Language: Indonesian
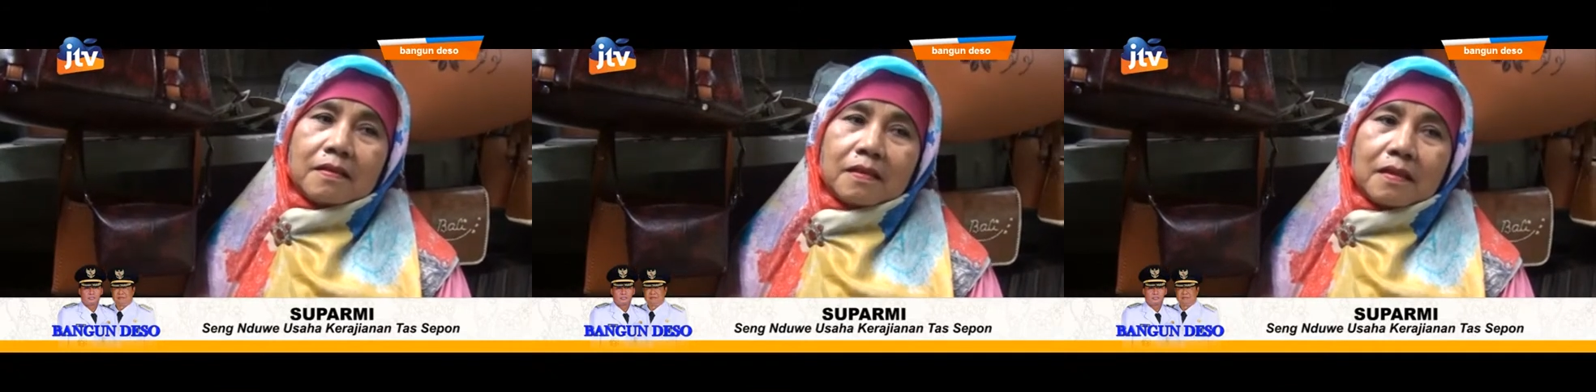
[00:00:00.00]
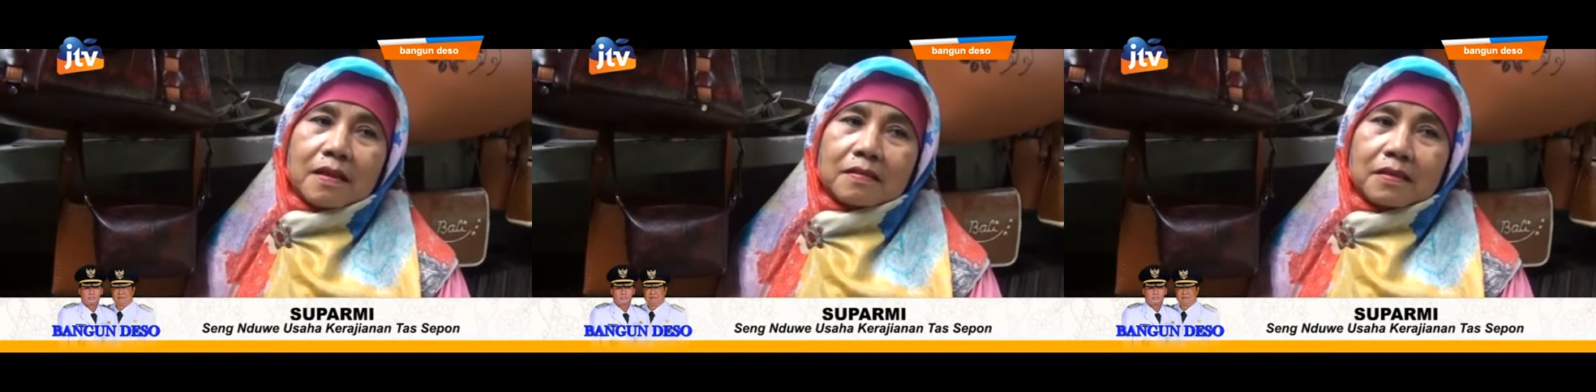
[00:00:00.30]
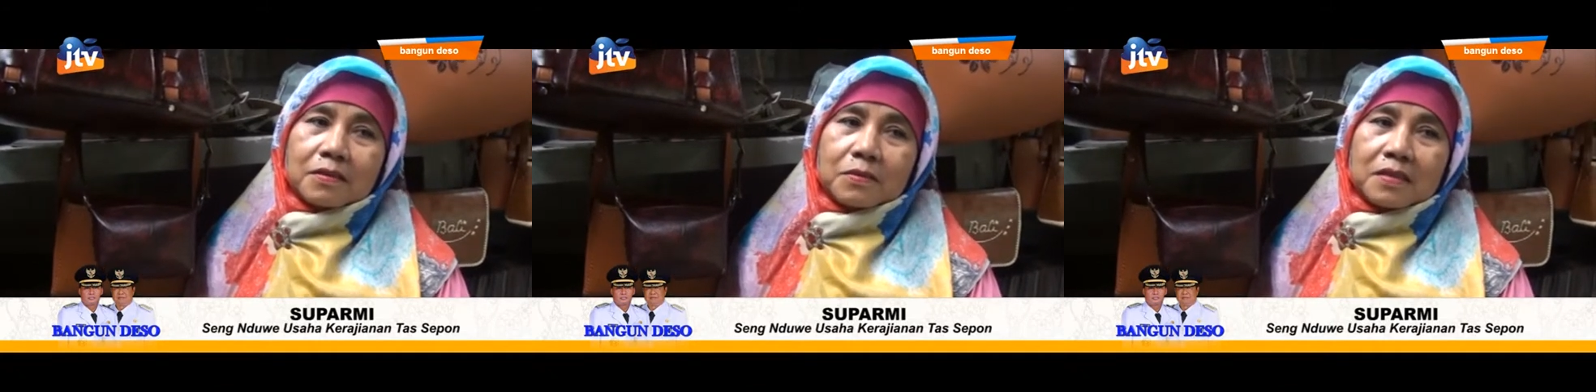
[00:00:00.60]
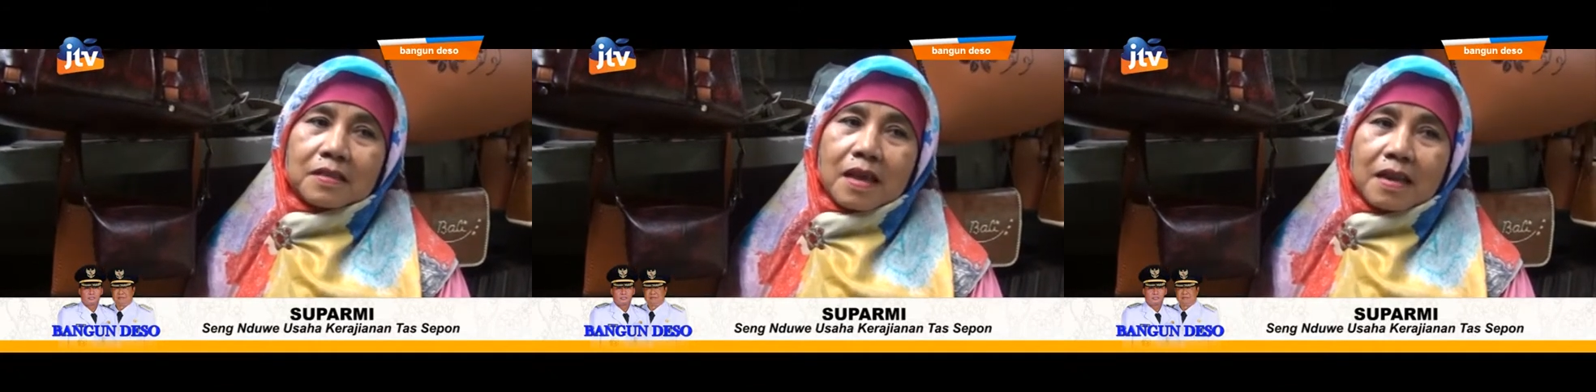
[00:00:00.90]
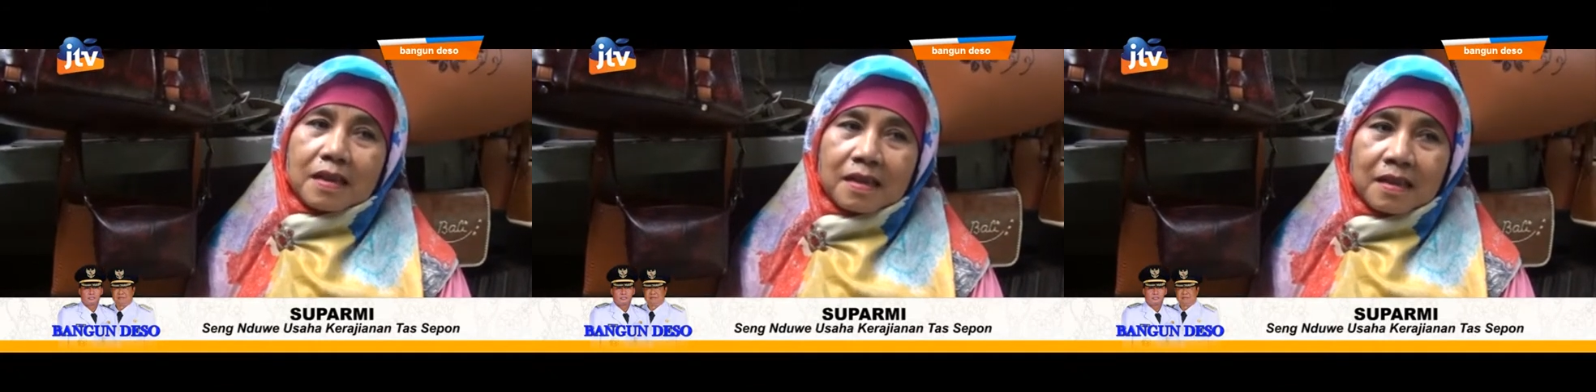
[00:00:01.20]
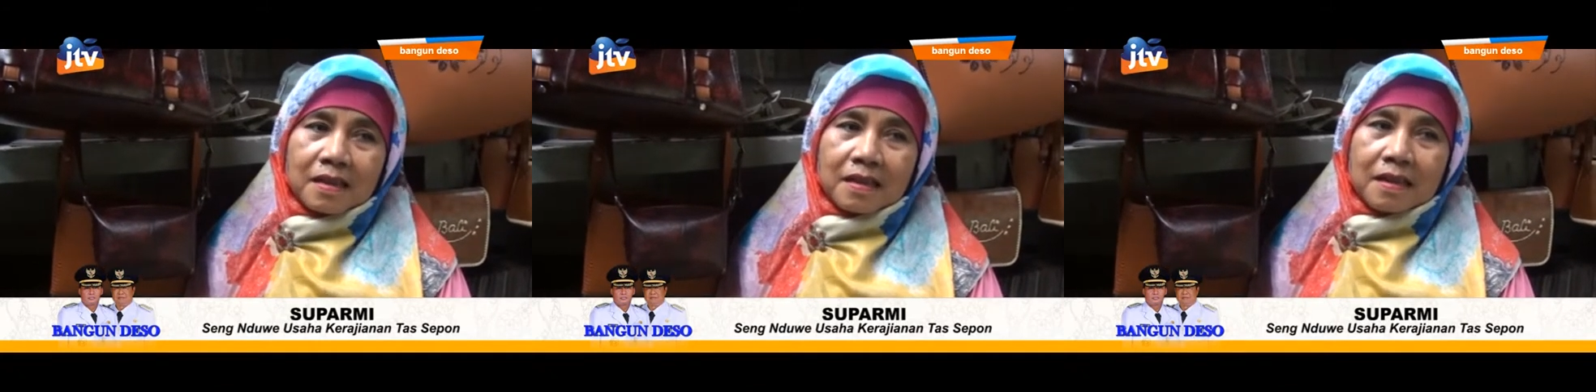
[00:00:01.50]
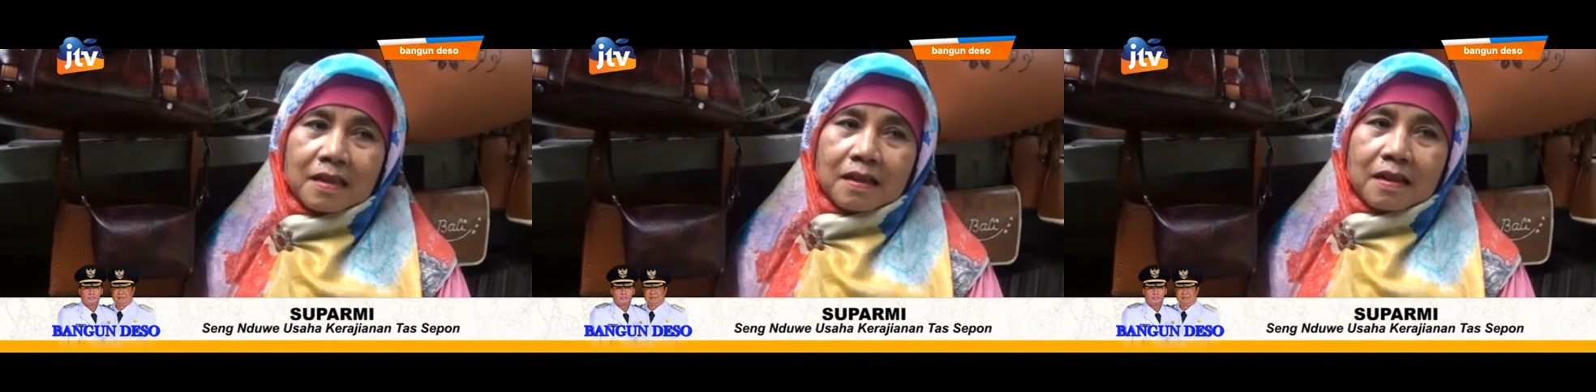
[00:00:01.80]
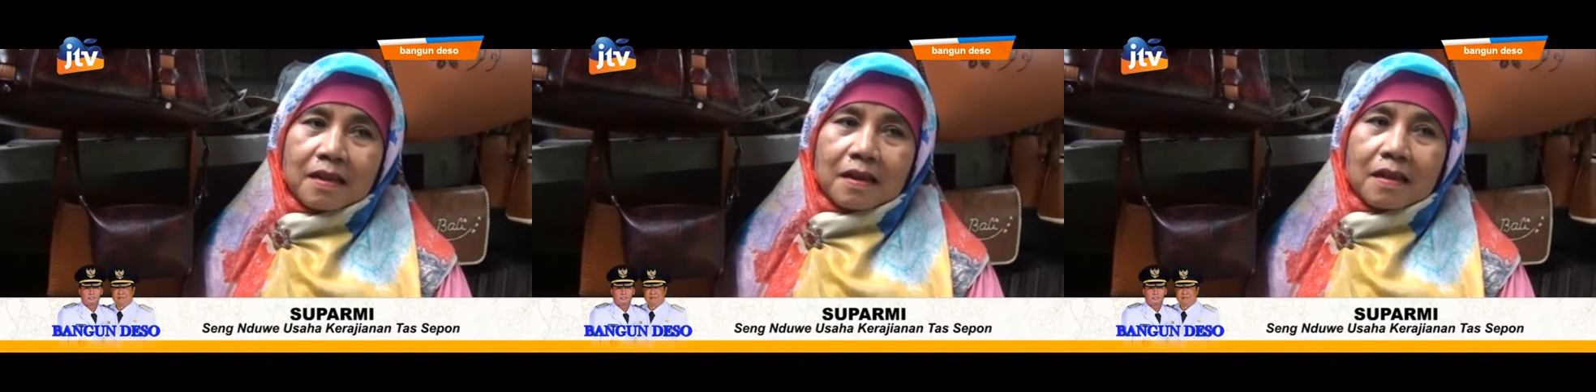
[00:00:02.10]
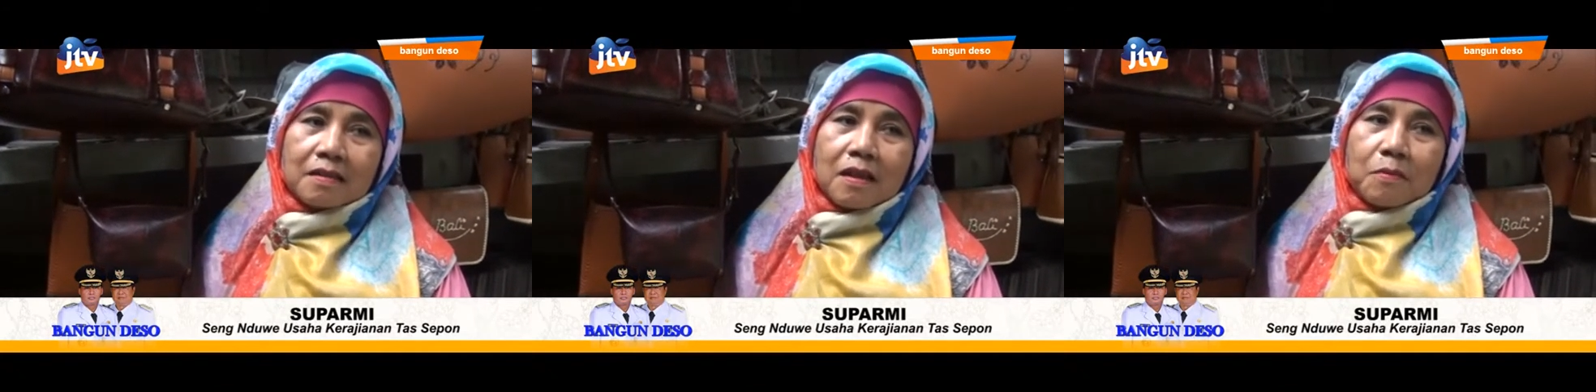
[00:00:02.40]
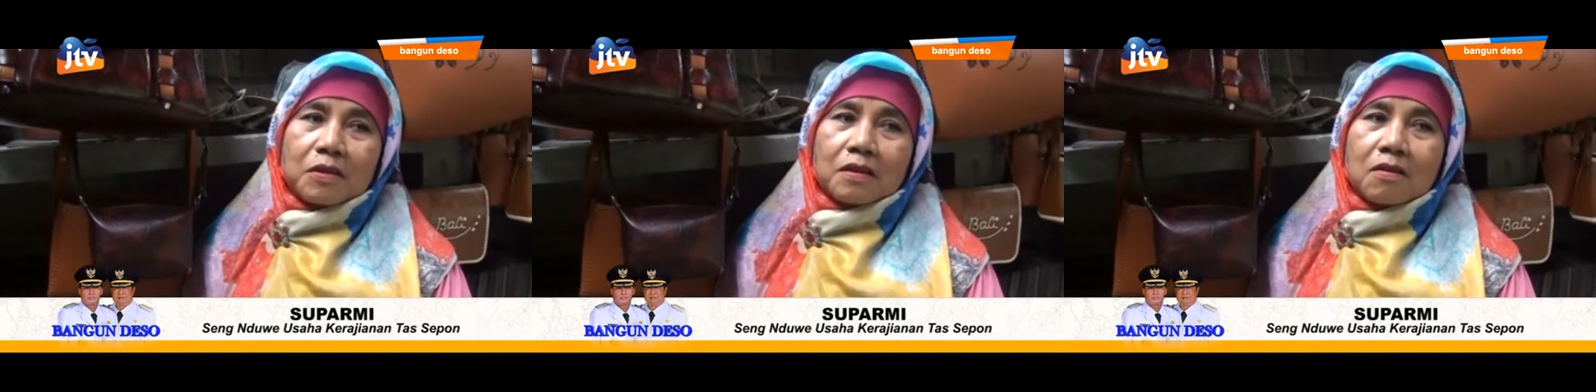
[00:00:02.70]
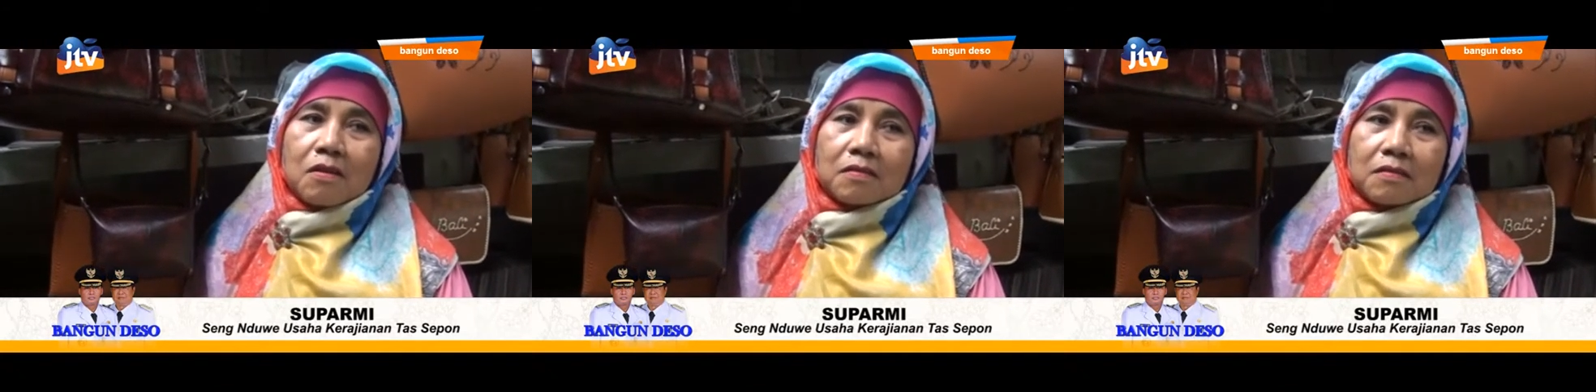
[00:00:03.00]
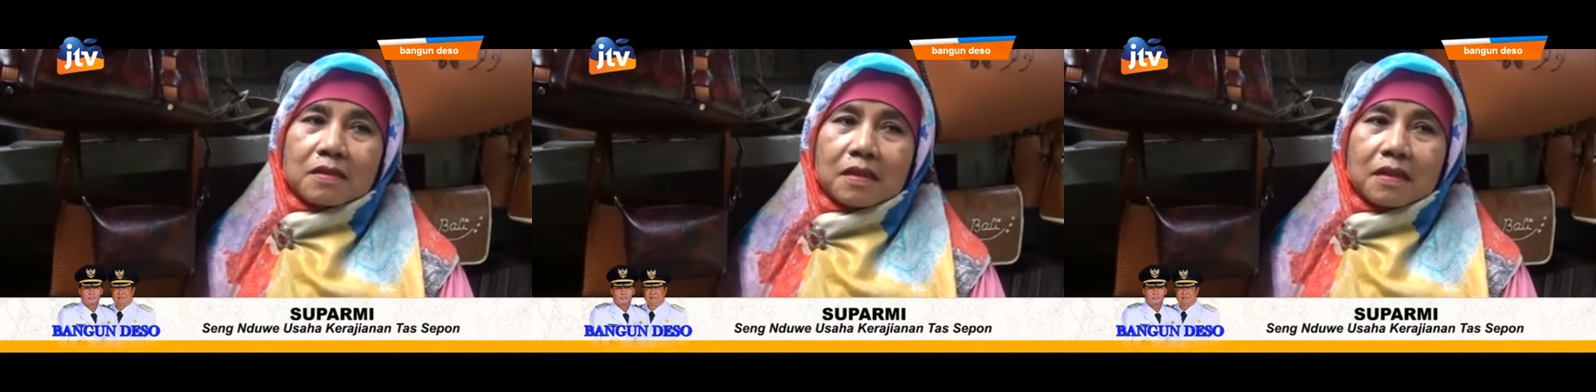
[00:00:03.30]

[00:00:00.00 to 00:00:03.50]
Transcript: Tingkat kesulitannya nek sak menikong ngoten